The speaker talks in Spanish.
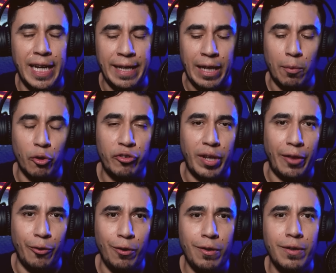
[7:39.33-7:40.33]
En el
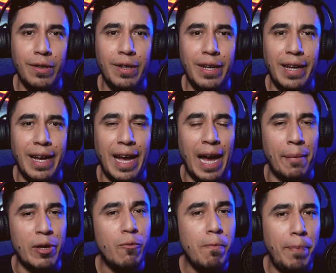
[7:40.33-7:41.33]
mostrador
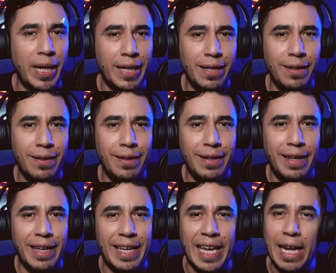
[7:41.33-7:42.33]
había un pan
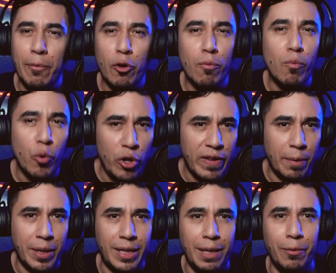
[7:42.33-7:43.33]
que él vio muy
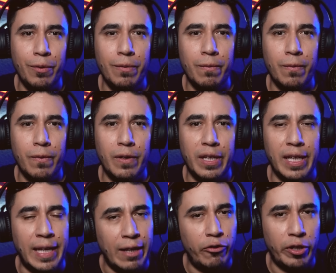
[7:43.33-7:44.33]
llamativo
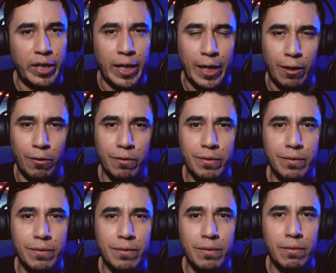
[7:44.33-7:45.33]
y quiso adquirirlo.
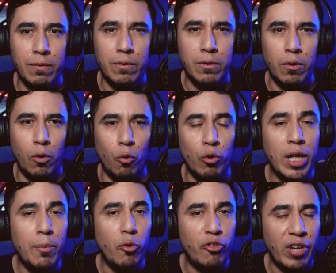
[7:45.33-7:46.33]

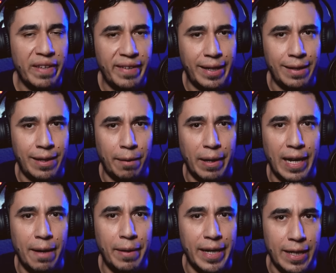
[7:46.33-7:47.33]
Una muchacha que
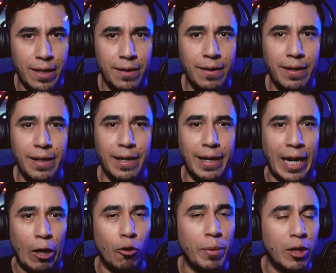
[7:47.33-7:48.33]
trabajaba ahí
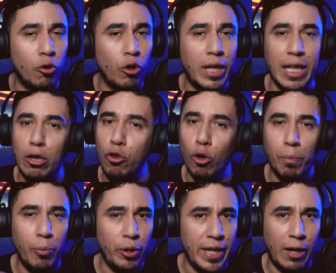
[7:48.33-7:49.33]
le comentó que
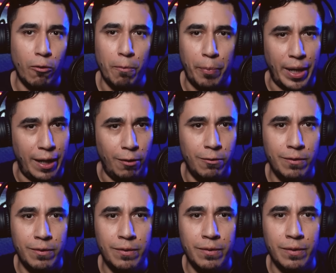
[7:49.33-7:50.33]
no podía comprarlo,
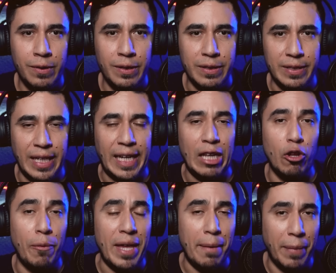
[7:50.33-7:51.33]
ya que
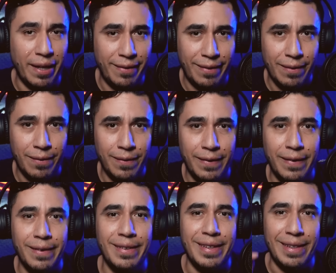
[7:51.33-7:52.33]
no había más,
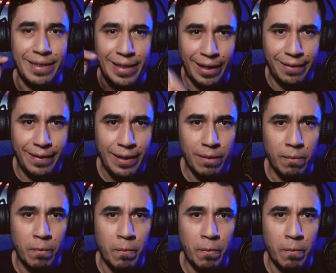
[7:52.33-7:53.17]
y ese